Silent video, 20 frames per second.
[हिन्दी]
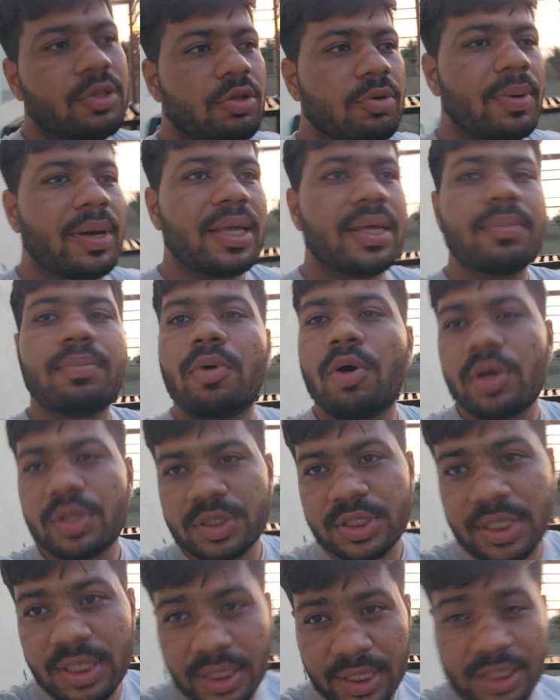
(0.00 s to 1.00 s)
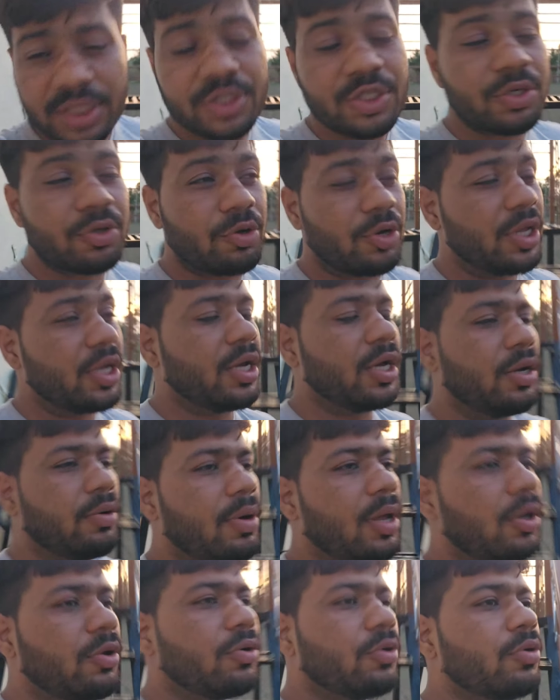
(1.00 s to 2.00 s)
तो भाई बहुत ज़्यादा टेंशन हो रहा है घर
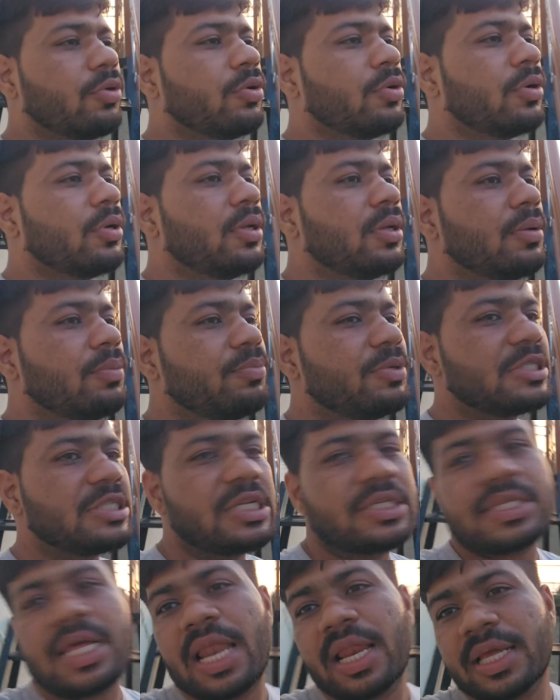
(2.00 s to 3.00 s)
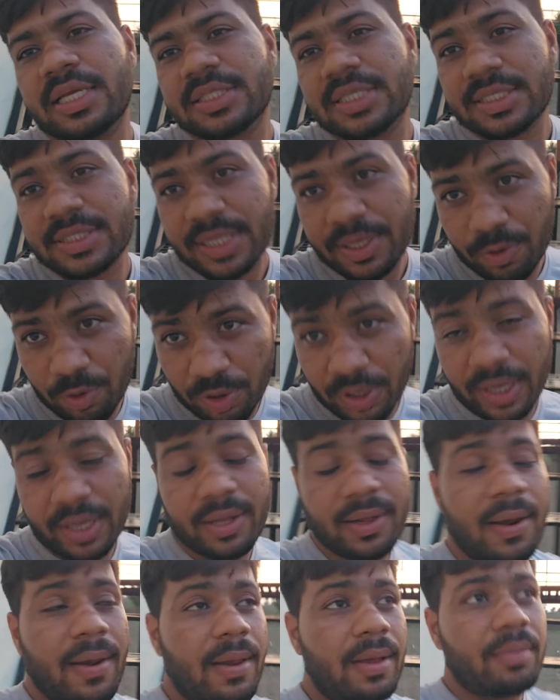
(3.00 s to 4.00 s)
वालों को पिछले साल के जैसा ही हो रहा
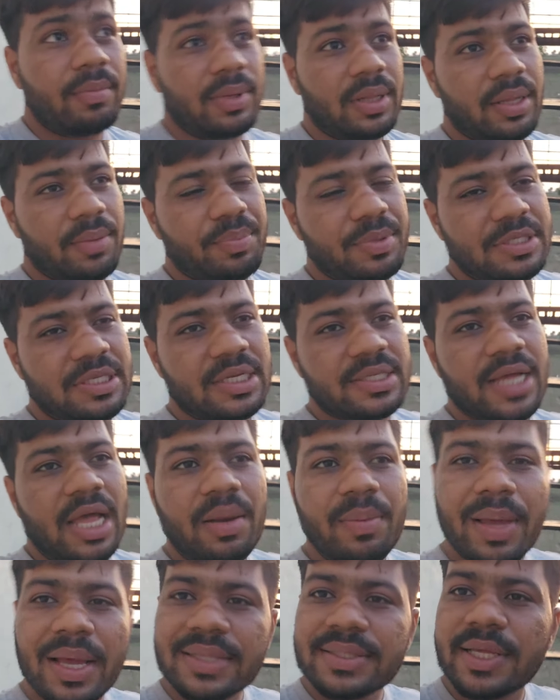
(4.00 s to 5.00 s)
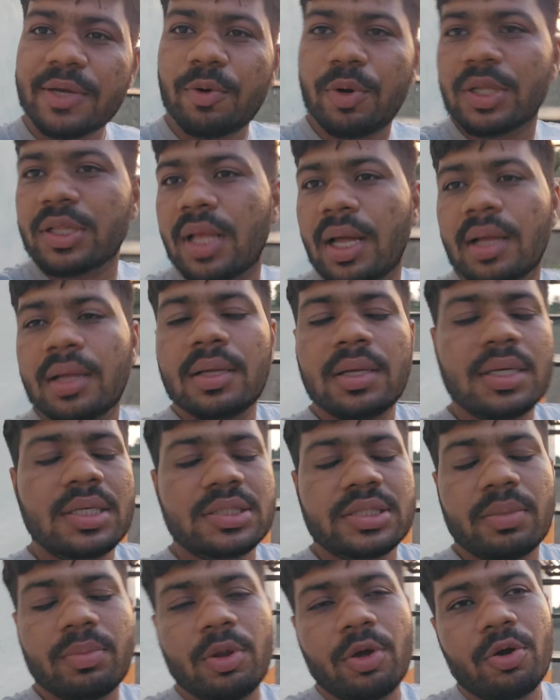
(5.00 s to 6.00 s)
है मतलब पिछले साल भी ऐसा ही हुआ था
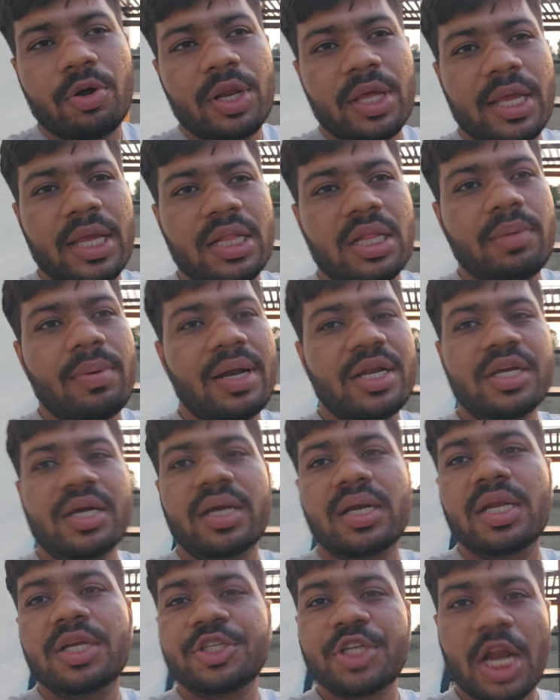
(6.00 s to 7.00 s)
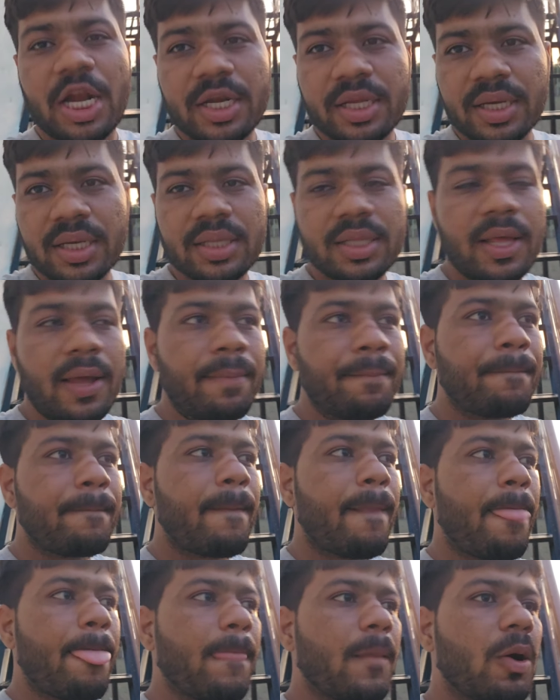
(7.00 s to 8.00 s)
सब लोगों ने खेती बाड़ी करना स्टार्ट कर दिया
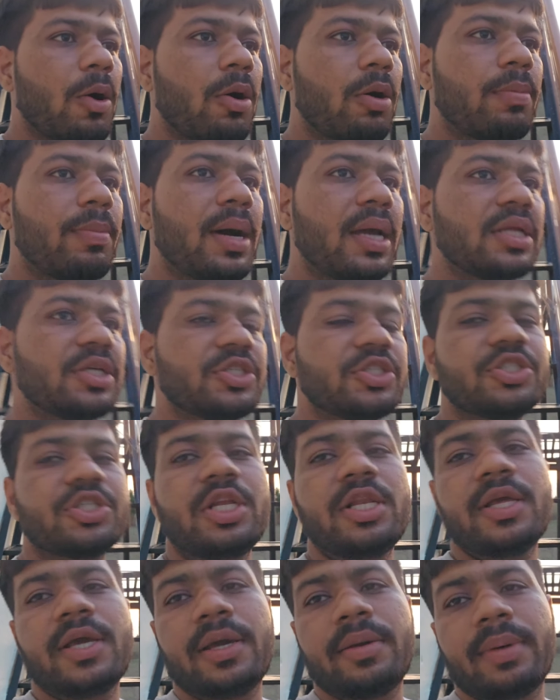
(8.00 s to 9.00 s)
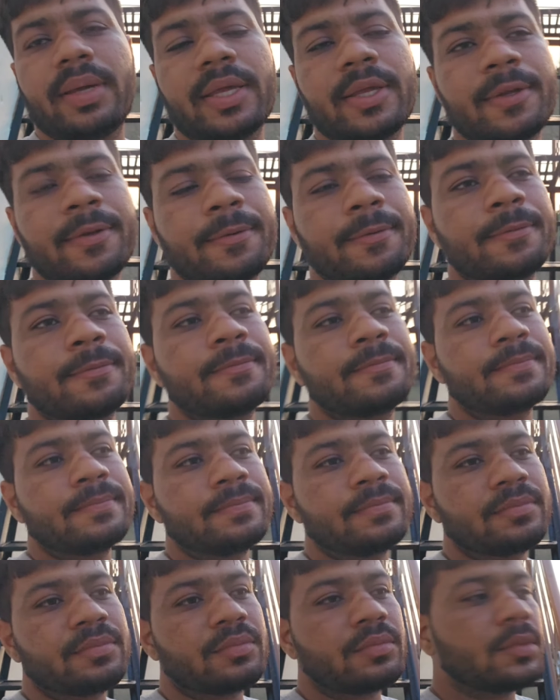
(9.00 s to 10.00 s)
और बारिश ही चली गई भाई
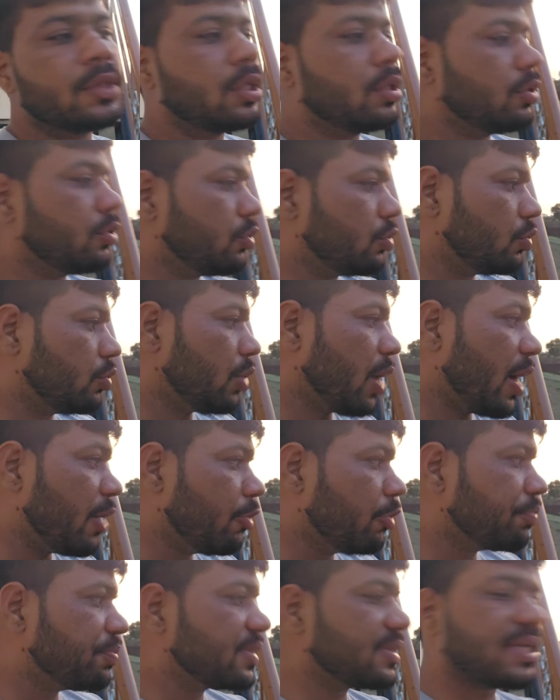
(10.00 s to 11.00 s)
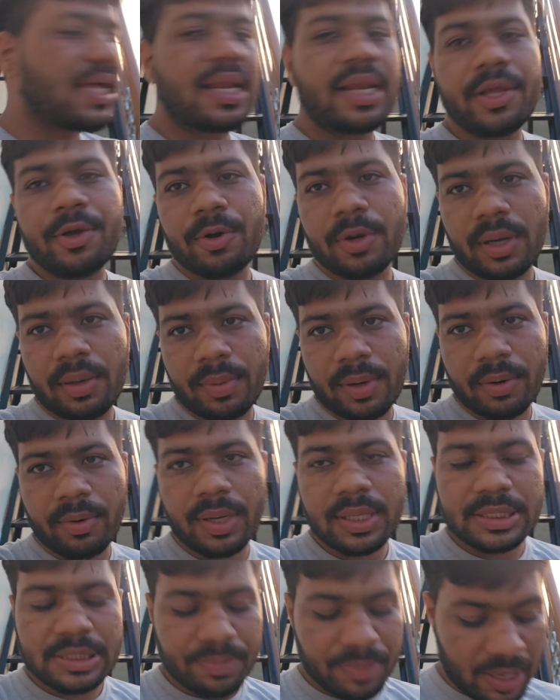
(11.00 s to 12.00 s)
तो आई होप इस साल नहीं होगा
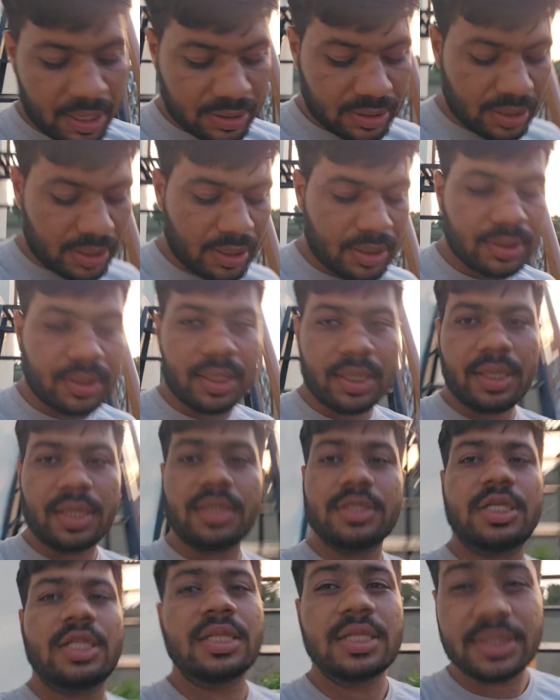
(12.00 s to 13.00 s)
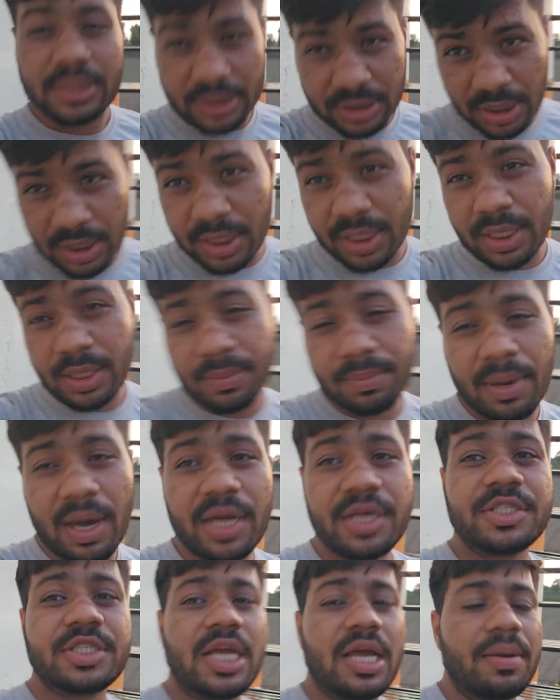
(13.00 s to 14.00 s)
भगवान से प्रार्थना करते हैं कि जल्दी से जल्दी
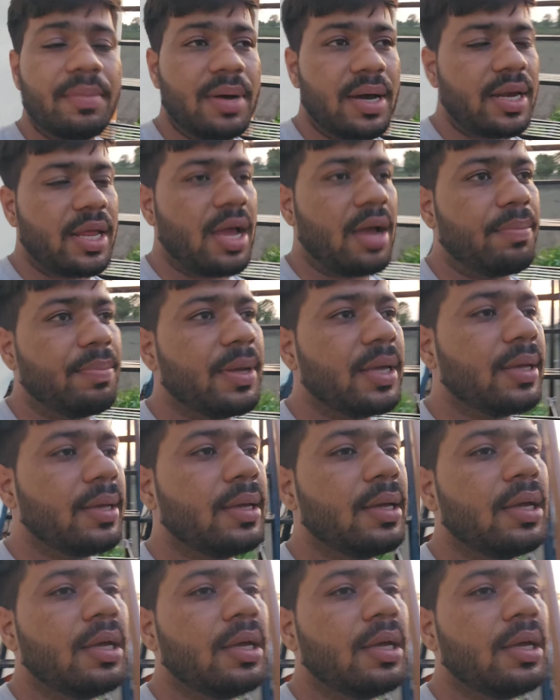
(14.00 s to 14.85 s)
बारिश आए हमारे यहाँ पे